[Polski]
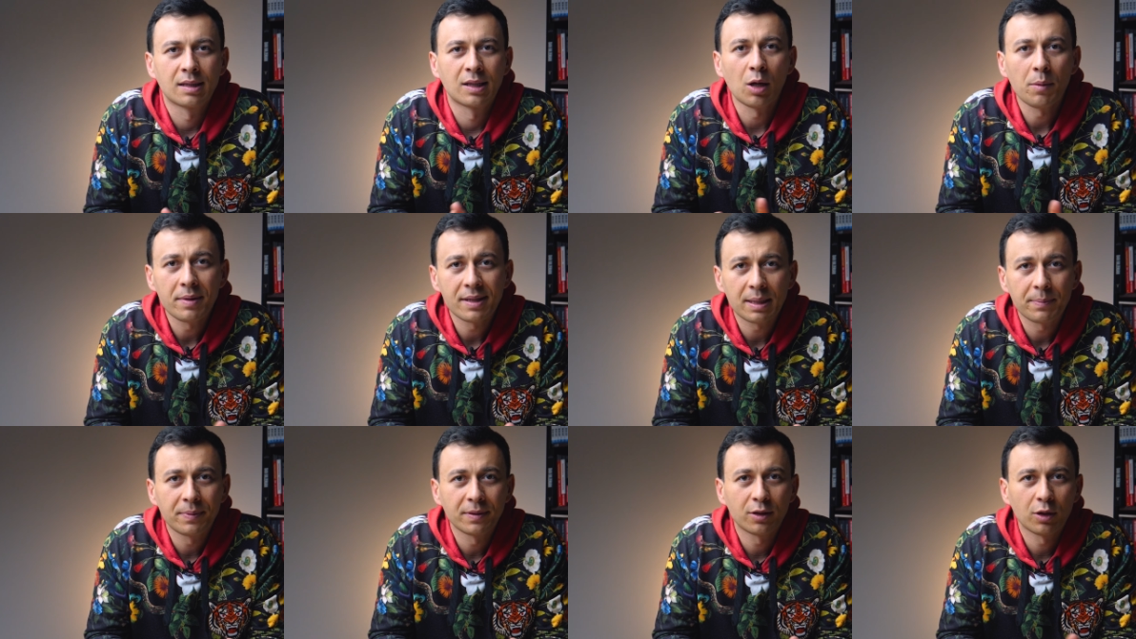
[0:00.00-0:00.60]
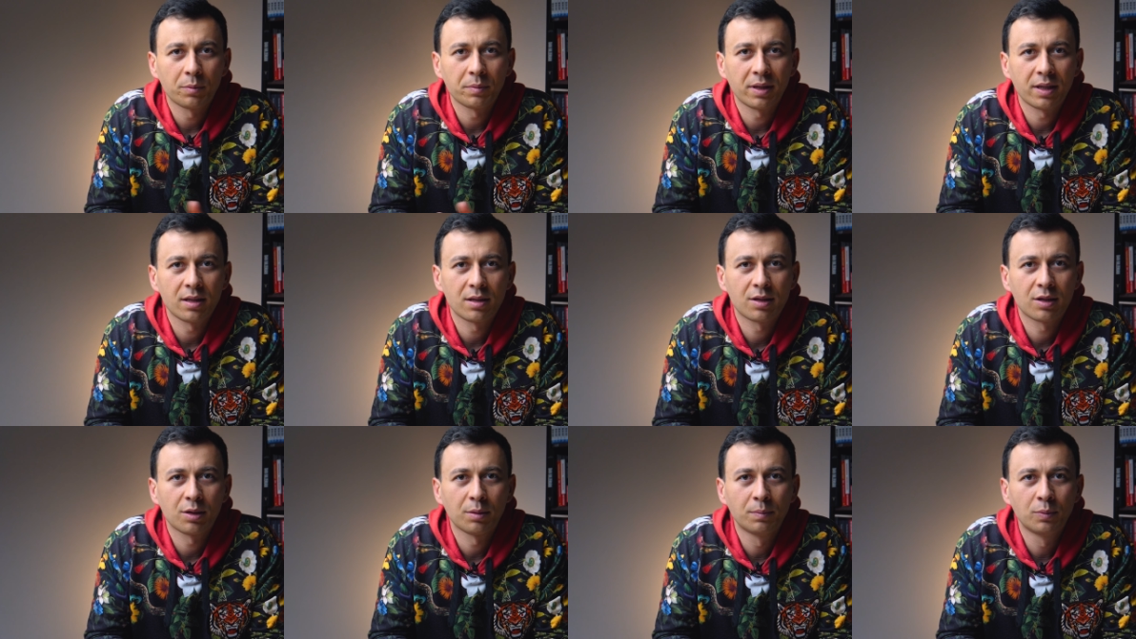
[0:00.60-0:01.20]
Znajomy zapytał mnie,
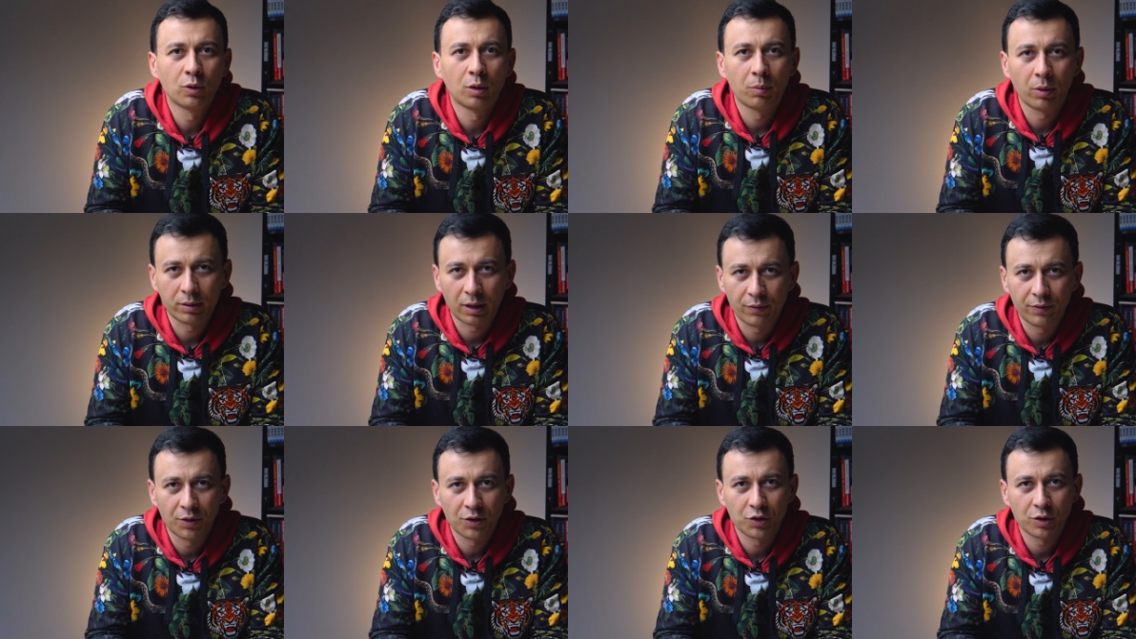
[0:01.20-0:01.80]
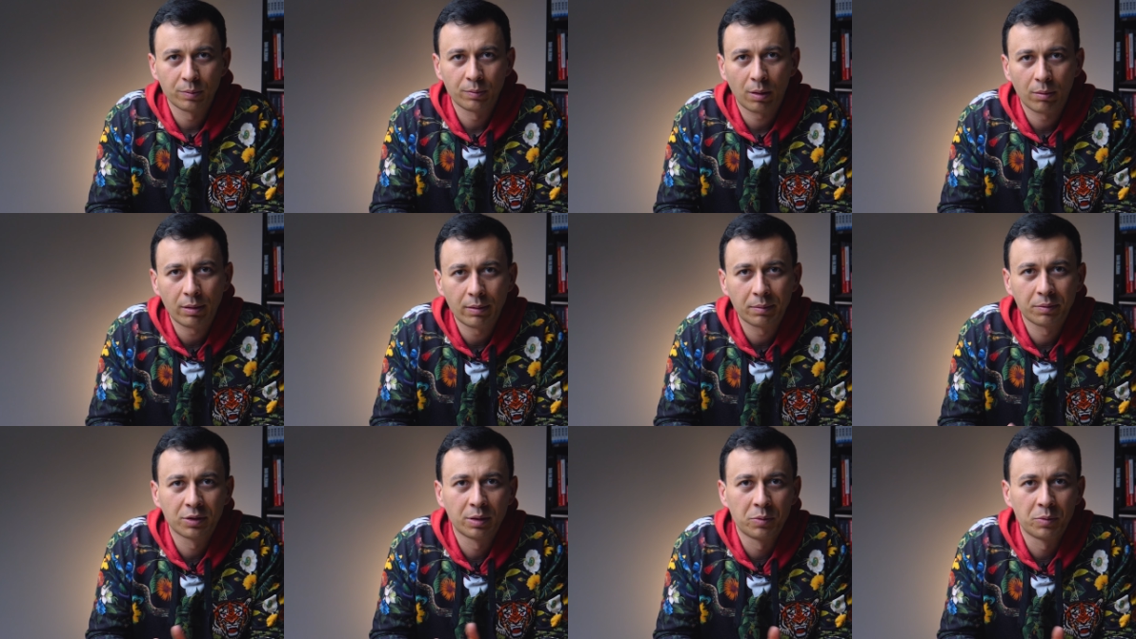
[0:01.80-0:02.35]
co było moim największym problemem,